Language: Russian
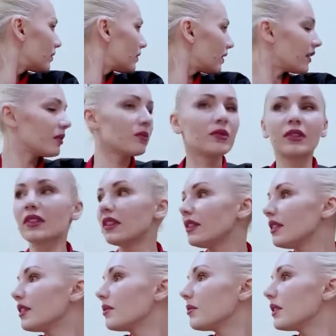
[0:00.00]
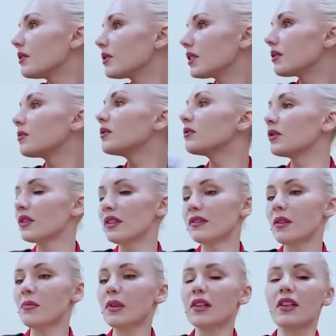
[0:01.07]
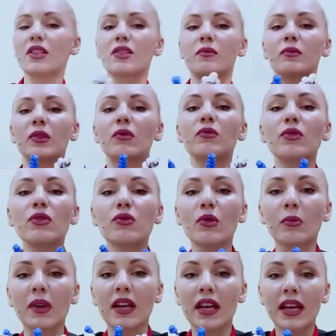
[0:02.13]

А ну-ка, найди-ка мою стому. Вот, давай покажем. И у стомы.